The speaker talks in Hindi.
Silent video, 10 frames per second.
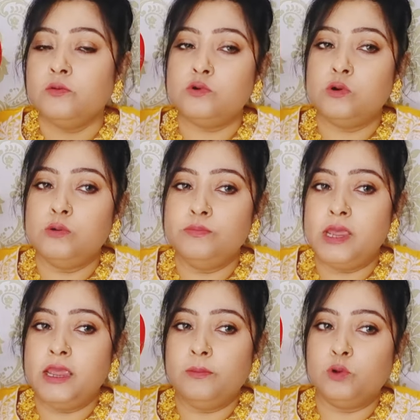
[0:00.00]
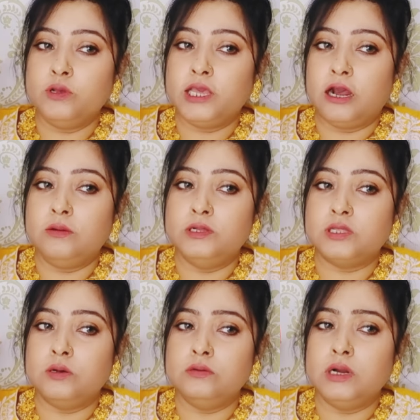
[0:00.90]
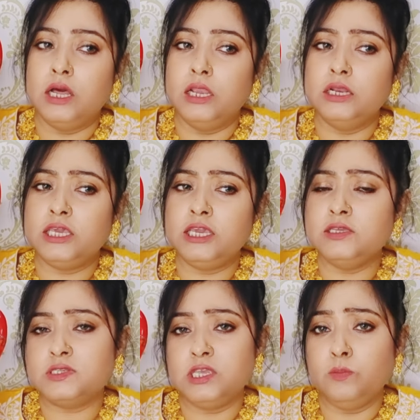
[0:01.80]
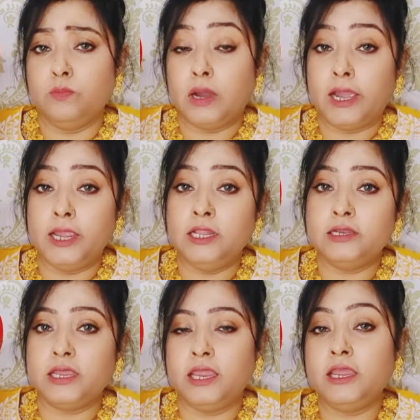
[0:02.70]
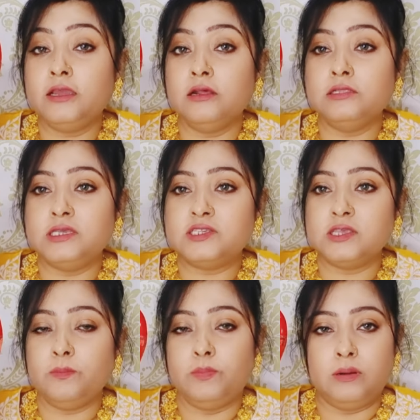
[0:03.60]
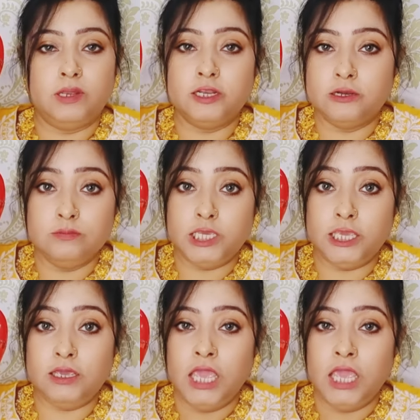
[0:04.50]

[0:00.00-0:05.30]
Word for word: वो मैं आपको क्या बताऊं हल्की सी माइल्ड एक जैसे बबलगम की